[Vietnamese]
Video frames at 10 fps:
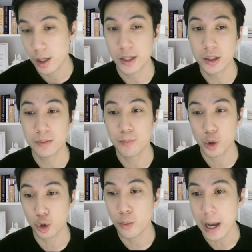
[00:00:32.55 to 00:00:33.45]
Trừ một
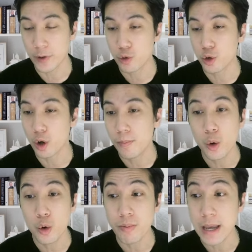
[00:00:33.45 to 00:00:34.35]
số mã cổ phiếu nhóm
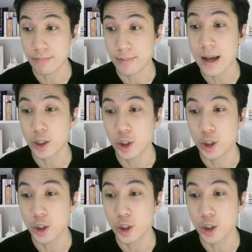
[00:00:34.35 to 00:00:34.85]
khu công nghiệp ra thôi.